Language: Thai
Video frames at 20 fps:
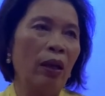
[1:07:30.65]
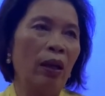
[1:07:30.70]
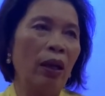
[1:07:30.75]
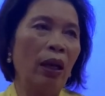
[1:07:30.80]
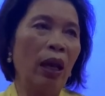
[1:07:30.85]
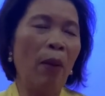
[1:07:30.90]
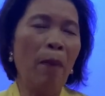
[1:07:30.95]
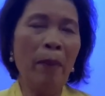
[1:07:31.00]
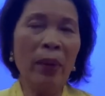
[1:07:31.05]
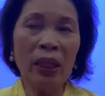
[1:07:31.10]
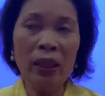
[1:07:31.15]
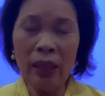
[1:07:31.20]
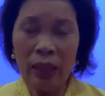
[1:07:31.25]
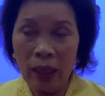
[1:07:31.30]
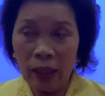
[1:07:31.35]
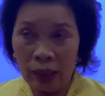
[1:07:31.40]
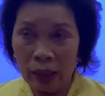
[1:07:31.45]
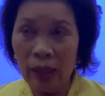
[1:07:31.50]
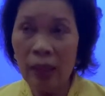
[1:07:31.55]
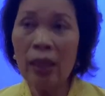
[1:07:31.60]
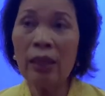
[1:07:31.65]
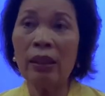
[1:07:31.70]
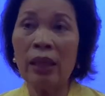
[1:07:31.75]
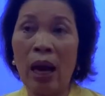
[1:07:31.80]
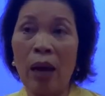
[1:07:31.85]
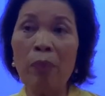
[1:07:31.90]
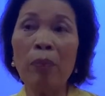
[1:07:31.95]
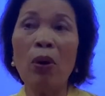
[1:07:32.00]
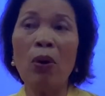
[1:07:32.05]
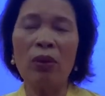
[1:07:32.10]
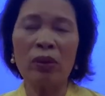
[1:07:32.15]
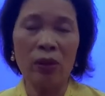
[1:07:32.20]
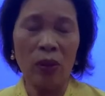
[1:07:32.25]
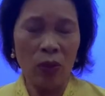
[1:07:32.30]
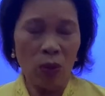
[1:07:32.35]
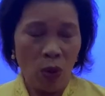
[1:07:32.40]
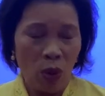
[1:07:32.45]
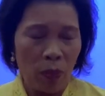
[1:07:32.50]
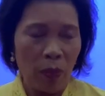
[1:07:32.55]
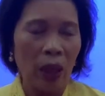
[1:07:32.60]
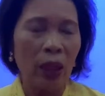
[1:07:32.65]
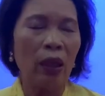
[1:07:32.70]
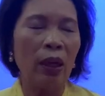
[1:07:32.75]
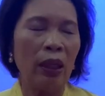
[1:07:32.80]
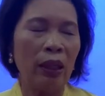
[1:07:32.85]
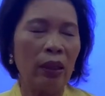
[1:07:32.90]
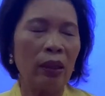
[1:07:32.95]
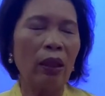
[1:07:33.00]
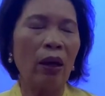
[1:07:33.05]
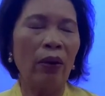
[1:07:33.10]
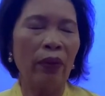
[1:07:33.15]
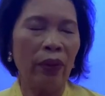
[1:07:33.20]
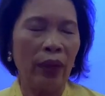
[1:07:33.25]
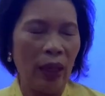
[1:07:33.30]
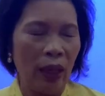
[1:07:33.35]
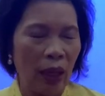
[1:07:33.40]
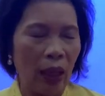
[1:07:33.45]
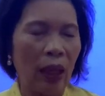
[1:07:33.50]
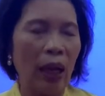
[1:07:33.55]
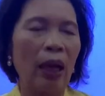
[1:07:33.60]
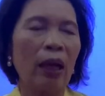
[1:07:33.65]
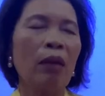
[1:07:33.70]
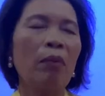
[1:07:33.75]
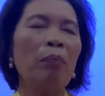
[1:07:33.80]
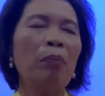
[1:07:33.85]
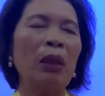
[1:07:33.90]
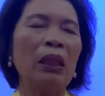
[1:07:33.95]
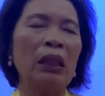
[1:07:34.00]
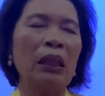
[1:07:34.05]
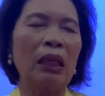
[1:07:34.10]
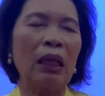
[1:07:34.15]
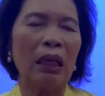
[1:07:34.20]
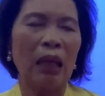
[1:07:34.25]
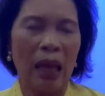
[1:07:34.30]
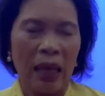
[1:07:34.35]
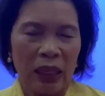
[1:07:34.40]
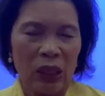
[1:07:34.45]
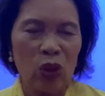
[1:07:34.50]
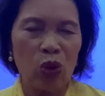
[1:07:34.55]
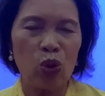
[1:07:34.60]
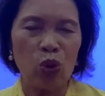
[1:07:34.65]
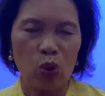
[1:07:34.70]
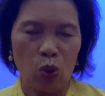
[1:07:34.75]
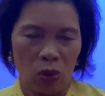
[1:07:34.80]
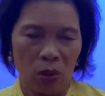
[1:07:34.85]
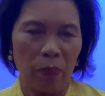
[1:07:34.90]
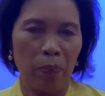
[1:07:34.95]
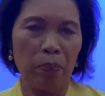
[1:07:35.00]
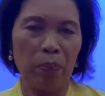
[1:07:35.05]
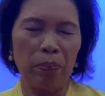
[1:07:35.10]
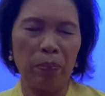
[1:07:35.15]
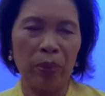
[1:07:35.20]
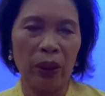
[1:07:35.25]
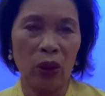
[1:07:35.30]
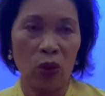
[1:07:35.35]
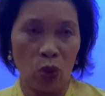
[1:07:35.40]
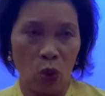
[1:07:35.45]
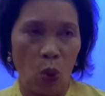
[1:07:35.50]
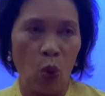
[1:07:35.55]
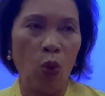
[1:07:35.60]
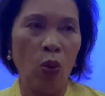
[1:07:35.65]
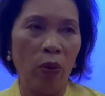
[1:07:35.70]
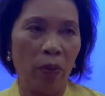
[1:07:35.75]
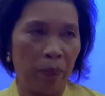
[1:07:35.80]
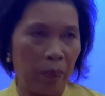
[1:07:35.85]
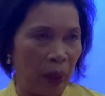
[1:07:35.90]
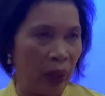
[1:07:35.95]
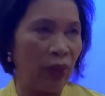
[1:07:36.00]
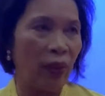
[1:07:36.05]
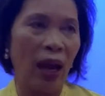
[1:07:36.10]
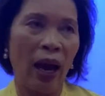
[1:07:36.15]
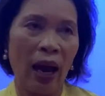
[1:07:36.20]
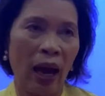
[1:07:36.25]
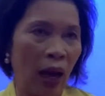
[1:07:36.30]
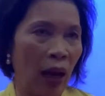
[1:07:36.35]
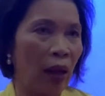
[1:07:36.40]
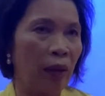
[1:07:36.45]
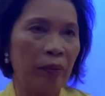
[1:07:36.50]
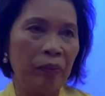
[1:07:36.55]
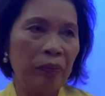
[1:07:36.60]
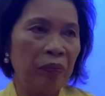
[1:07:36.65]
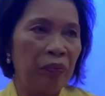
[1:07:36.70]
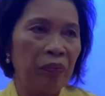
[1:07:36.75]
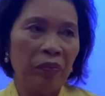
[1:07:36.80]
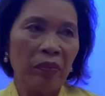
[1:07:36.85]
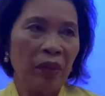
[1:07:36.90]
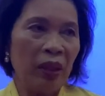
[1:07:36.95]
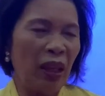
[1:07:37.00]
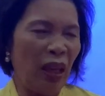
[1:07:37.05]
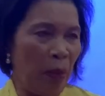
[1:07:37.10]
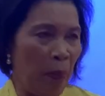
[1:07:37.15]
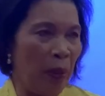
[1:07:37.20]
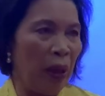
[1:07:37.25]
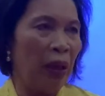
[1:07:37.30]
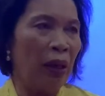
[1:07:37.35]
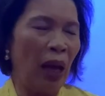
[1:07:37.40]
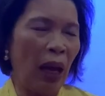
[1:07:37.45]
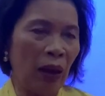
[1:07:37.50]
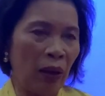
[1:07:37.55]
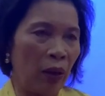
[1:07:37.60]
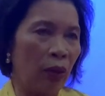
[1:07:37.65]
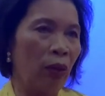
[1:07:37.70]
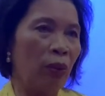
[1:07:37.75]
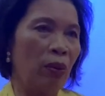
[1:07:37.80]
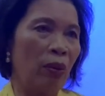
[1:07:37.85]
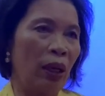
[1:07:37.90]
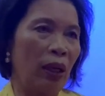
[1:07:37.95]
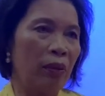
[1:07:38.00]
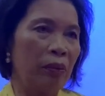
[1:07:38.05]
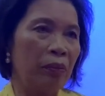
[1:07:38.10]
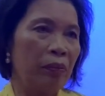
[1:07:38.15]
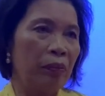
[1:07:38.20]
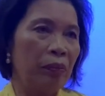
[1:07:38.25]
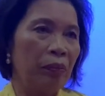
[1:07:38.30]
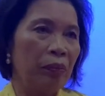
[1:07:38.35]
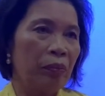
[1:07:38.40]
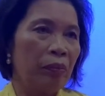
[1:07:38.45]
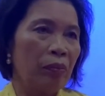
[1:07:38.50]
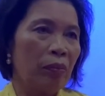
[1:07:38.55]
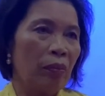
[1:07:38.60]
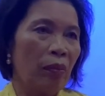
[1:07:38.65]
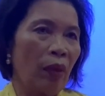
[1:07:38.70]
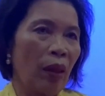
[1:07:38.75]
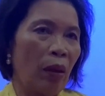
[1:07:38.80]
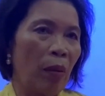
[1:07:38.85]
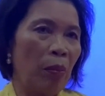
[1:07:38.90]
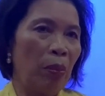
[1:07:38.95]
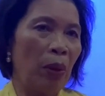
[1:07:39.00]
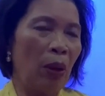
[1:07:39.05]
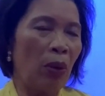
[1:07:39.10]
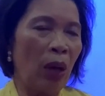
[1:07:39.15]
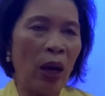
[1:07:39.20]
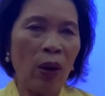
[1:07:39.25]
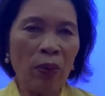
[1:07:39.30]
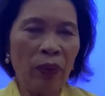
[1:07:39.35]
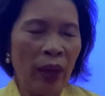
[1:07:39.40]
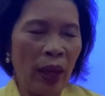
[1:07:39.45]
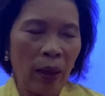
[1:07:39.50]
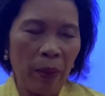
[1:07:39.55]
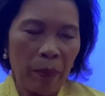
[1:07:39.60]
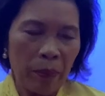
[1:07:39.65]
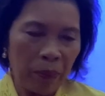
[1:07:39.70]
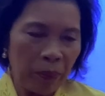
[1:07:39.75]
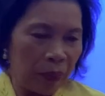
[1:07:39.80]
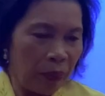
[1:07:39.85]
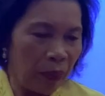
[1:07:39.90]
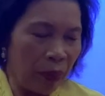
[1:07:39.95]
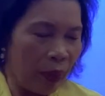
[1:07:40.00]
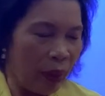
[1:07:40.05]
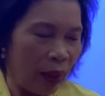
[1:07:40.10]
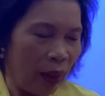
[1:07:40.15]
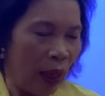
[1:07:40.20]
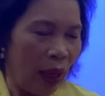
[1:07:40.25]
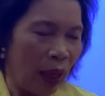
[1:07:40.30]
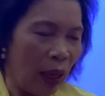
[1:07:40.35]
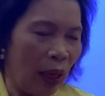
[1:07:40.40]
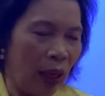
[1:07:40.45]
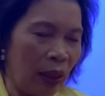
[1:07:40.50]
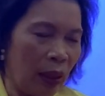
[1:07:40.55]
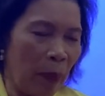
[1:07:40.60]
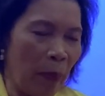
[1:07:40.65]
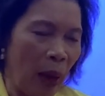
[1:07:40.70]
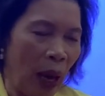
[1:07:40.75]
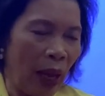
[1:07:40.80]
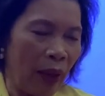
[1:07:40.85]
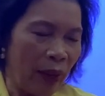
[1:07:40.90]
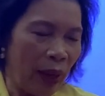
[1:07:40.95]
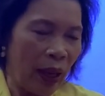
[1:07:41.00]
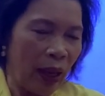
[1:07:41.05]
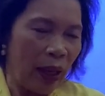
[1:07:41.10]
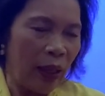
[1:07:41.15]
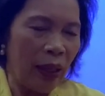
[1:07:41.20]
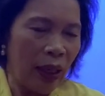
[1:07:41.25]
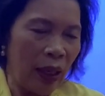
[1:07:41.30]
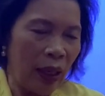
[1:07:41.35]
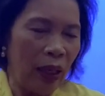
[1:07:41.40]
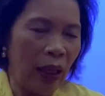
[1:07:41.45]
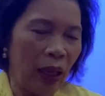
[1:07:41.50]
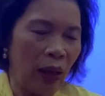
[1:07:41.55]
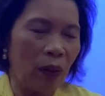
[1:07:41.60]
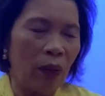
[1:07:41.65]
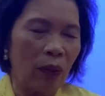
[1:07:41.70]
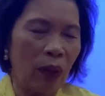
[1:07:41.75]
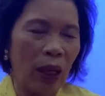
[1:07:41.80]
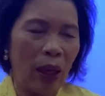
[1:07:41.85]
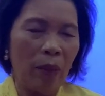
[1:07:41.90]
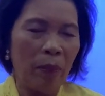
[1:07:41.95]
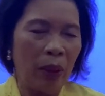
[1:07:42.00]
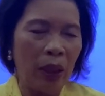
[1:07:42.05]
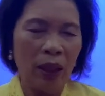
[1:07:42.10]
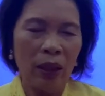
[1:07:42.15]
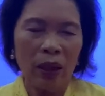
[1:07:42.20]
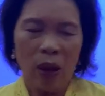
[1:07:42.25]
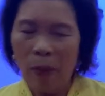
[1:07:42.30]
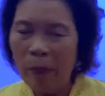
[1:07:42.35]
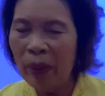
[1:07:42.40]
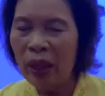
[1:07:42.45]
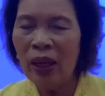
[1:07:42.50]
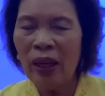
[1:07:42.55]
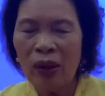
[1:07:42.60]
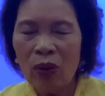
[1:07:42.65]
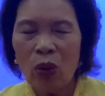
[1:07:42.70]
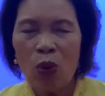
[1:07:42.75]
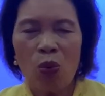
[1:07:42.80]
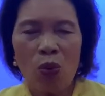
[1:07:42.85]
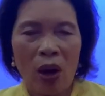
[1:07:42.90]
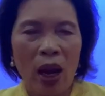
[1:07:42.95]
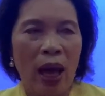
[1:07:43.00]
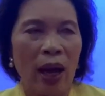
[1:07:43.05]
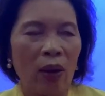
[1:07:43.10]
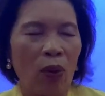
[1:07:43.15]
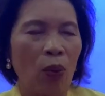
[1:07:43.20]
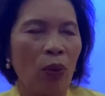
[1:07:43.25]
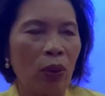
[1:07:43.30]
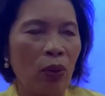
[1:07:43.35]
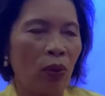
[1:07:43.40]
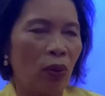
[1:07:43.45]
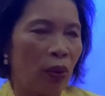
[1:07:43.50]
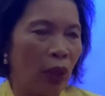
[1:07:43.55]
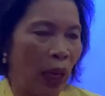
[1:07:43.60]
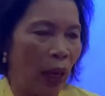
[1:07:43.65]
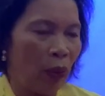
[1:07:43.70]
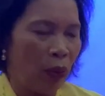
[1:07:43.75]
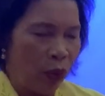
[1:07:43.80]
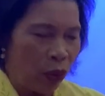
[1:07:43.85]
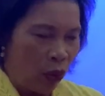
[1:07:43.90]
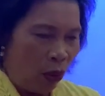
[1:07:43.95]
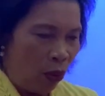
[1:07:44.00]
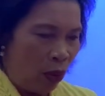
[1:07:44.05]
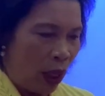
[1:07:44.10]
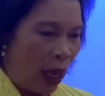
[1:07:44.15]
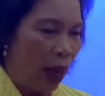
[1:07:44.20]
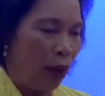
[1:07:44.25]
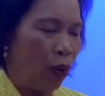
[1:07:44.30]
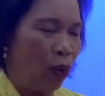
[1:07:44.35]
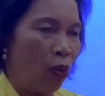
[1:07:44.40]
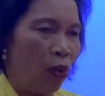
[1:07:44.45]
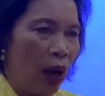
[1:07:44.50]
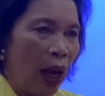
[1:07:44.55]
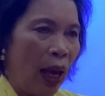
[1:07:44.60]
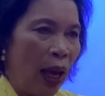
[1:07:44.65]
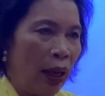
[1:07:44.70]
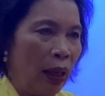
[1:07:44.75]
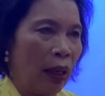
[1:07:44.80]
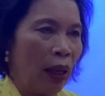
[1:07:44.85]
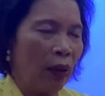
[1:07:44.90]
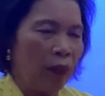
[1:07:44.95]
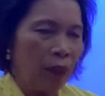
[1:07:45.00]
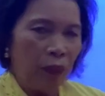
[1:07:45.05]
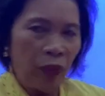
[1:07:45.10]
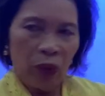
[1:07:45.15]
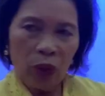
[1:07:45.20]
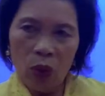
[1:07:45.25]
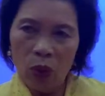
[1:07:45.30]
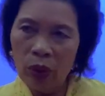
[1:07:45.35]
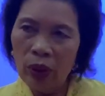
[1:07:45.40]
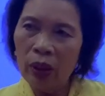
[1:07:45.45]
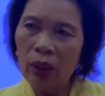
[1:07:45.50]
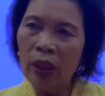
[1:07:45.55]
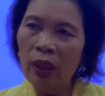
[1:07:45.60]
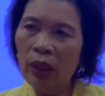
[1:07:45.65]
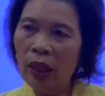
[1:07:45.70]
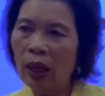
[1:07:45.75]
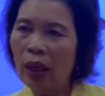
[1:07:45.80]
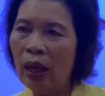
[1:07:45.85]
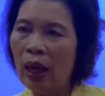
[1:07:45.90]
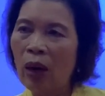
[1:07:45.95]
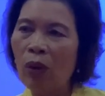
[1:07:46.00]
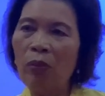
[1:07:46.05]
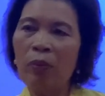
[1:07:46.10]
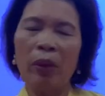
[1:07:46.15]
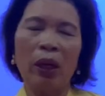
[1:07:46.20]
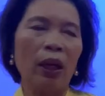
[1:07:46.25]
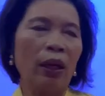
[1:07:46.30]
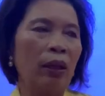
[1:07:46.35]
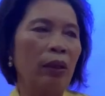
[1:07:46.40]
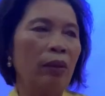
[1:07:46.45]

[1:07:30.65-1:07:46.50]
แล้วมันเนี่ยที่อาจารย์บอกสังคมอังกฤษตอนนี้นะคะมันใกล้จุดปะทุปะทะที่มันน่ากลัวเพราะเขาเนี่ยเนี่ยรัฐบาลเนี่ยอันนี้เนี่ยของเลเบอร์เขาไม่ได้ดูแลคนของเขาเขาต้องการดูแลเนี่ยคนที่เนี่ยเข้ามา